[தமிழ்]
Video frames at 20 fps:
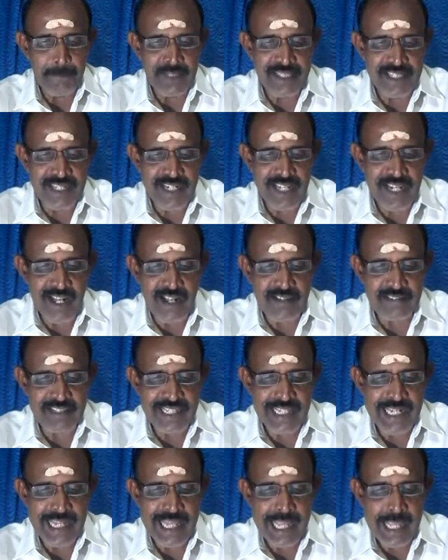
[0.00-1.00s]
மிதுன
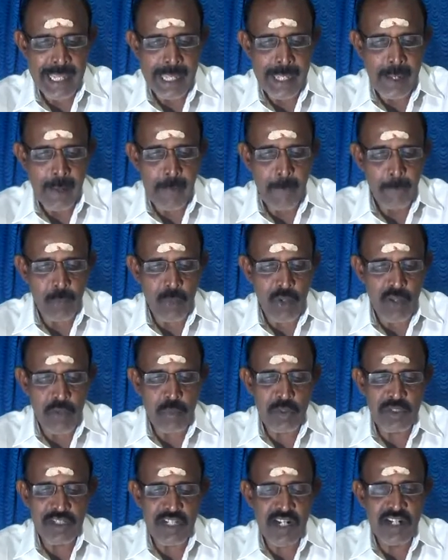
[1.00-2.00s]
ராசியிலே
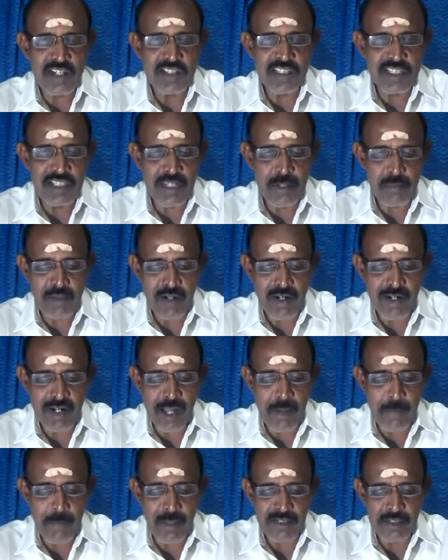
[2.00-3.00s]
புனர்பூஷ நட்சத்திரம்
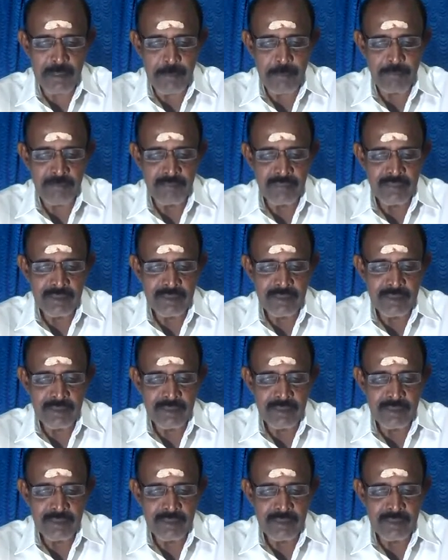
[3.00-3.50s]
ரெண்டாம் பாதம்